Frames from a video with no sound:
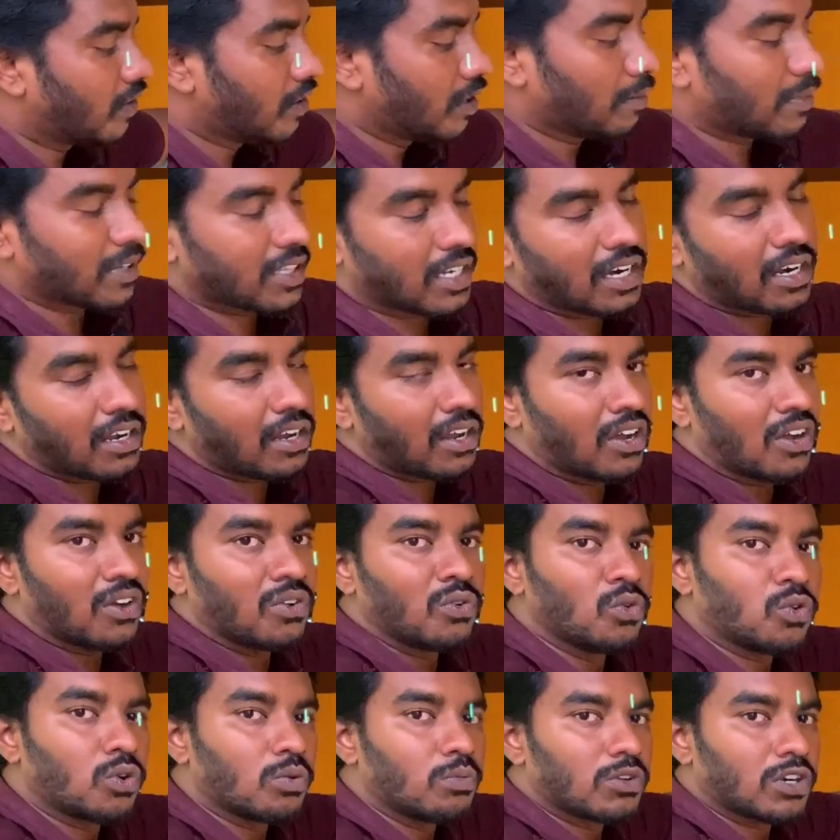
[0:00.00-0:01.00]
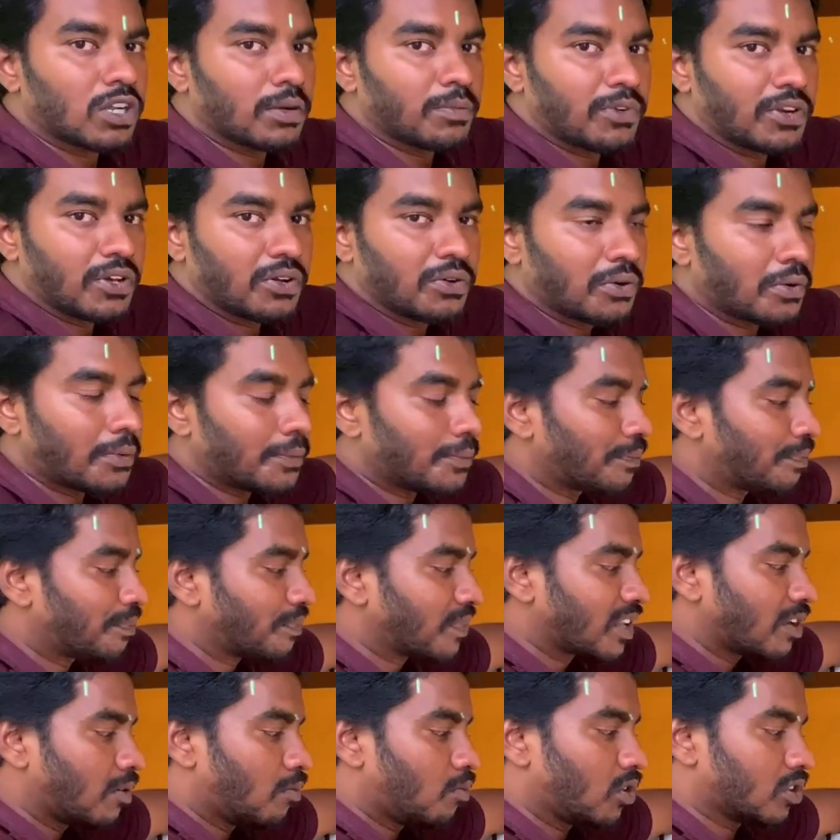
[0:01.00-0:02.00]
வந்து பார்த்தீங்கன்னா நூறு முட்டை பிடிக்கும்
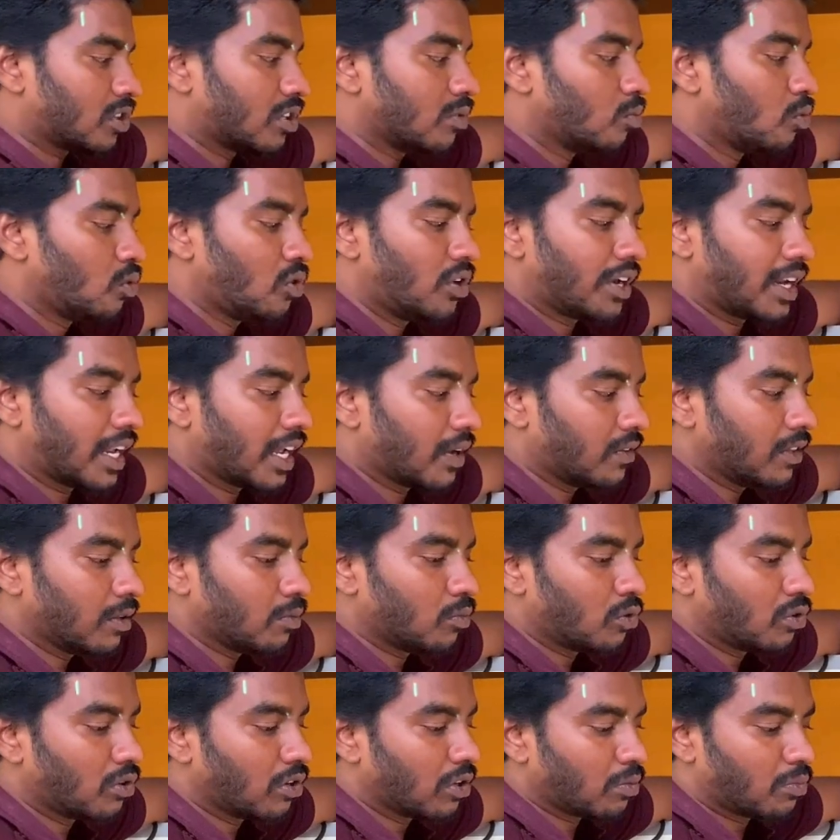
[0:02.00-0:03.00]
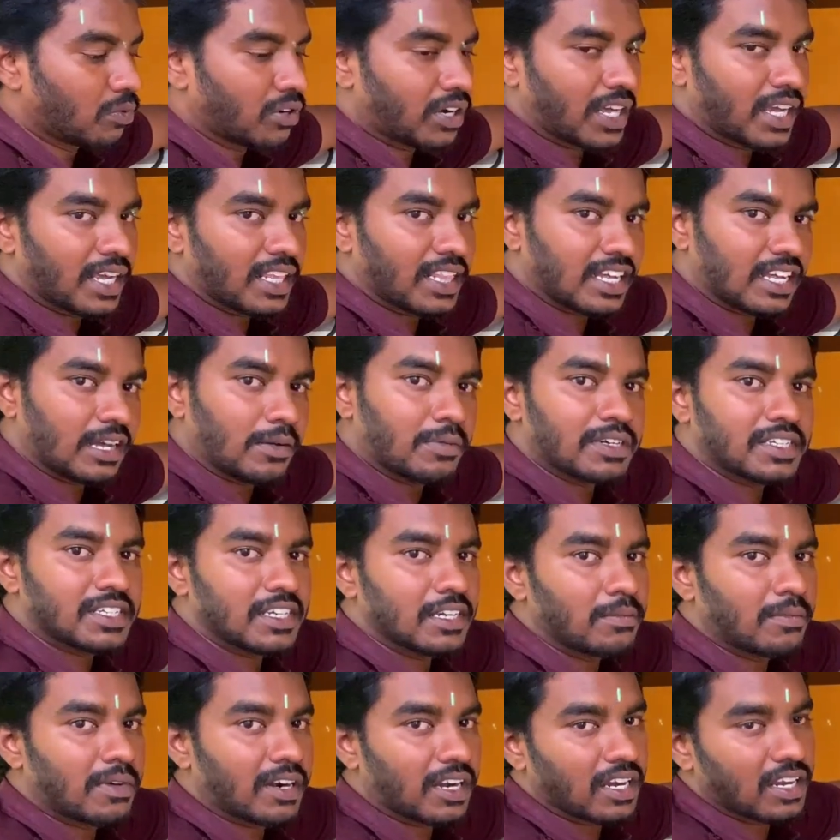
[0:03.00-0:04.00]
மொத்தம் மூணு ட்ரேக்கு வந்து முந்நூறு முட்டை இது
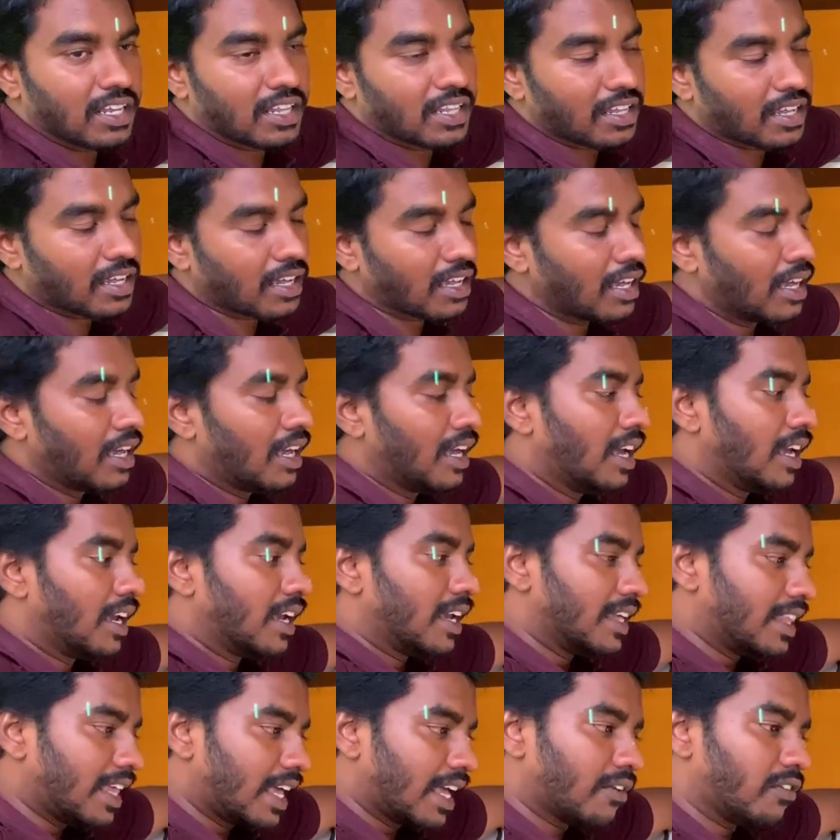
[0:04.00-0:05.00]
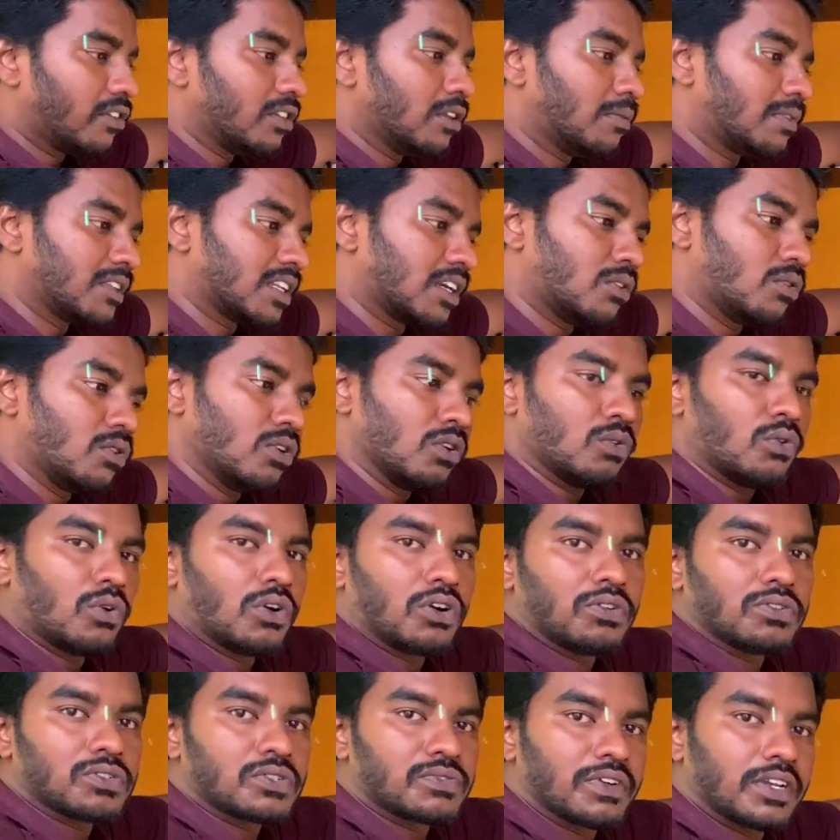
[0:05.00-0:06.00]
கமர்ஷியல் மாடல் இது இதே வந்து பார்த்தீங்கன்னா உங்களுக்கு
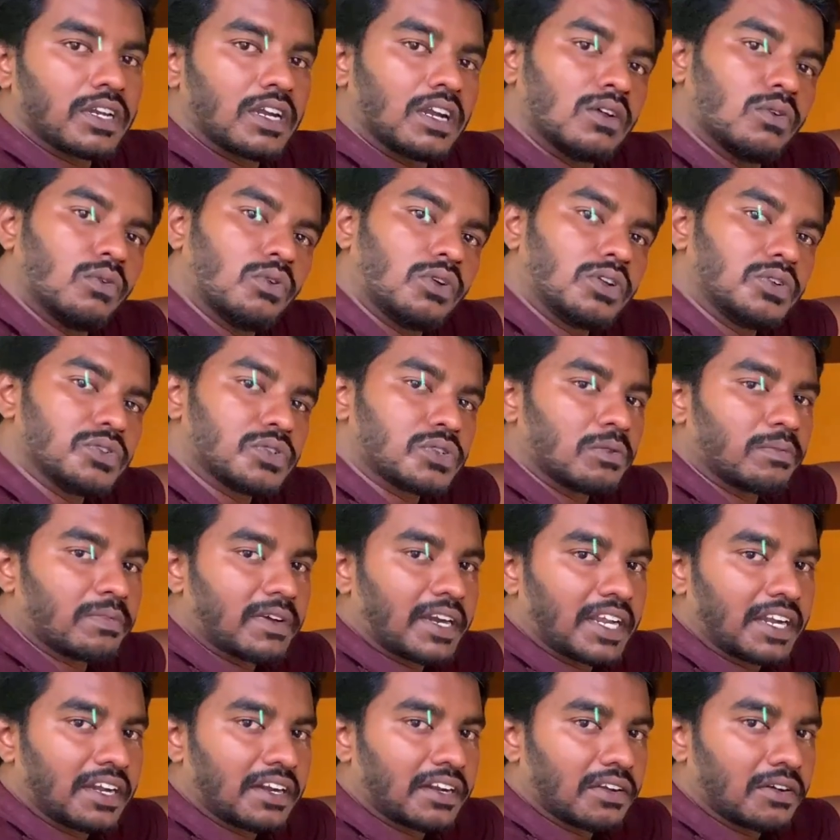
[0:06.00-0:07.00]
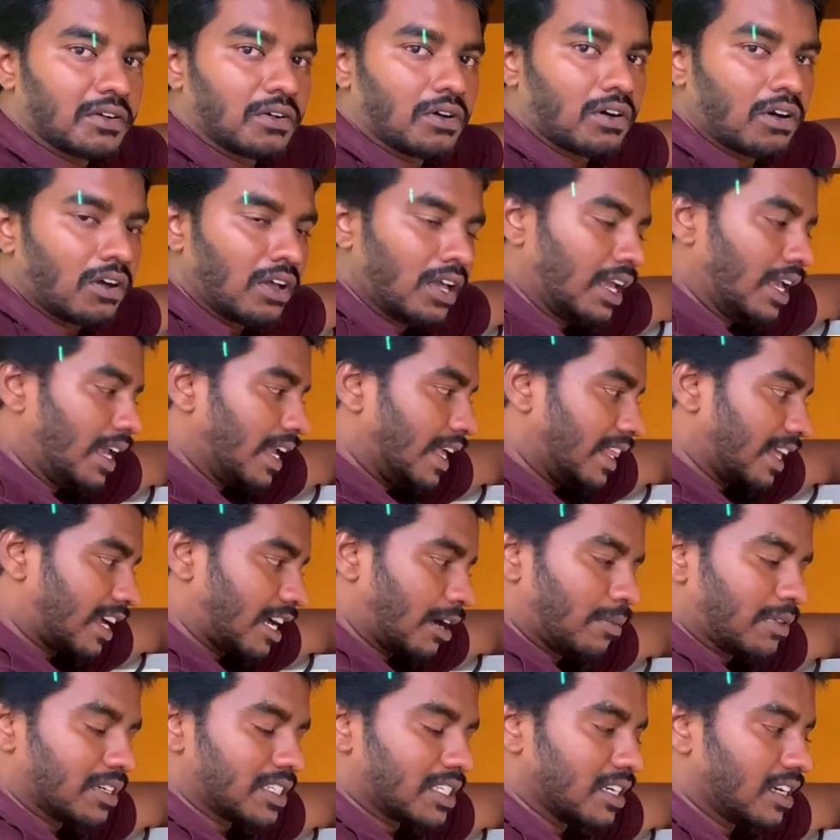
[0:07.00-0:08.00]
ஓன் யூஸ் வேணாலும் ஓன் யூஸும் பண்ணிக்கிட்டு இருக்கோம் இது
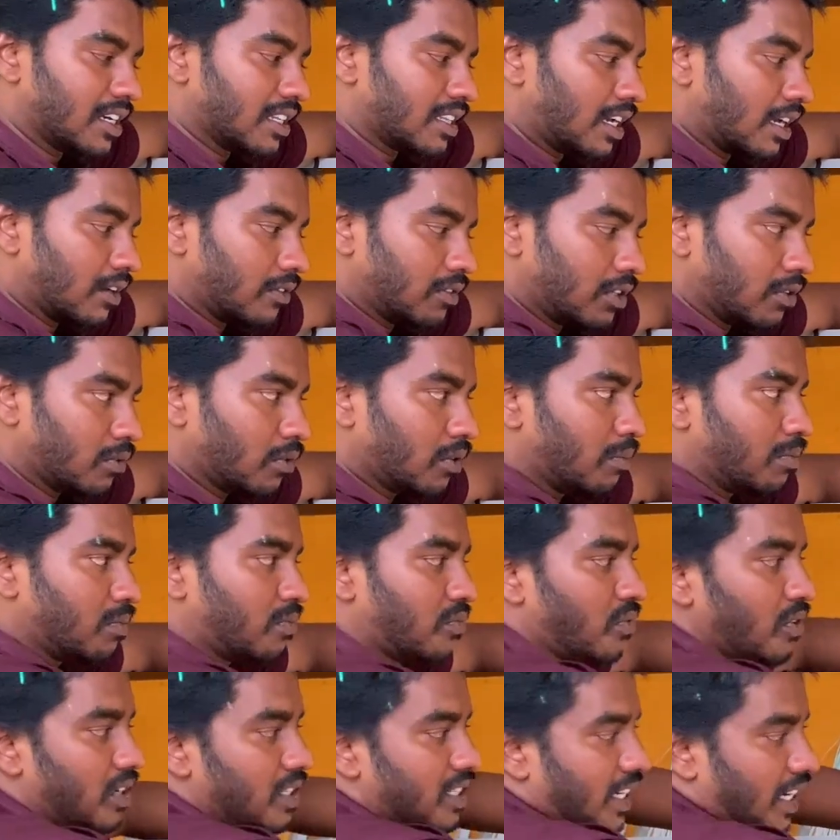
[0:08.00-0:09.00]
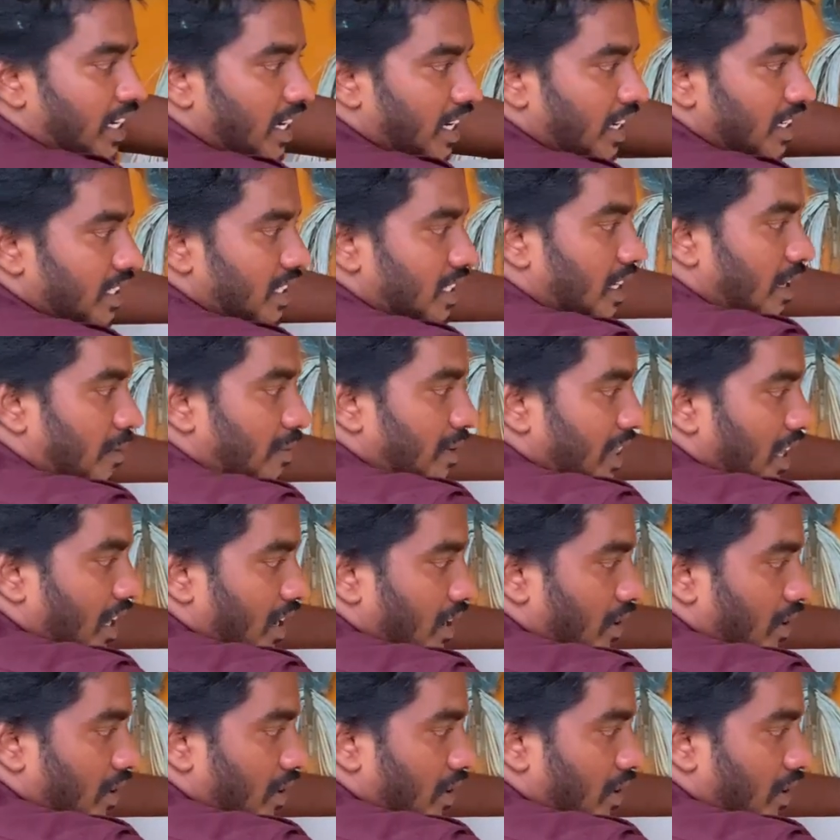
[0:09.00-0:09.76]
கமர்ஷியல் வந்து ஃபுல் செட்டர் ஆச்சு அப்படி தான்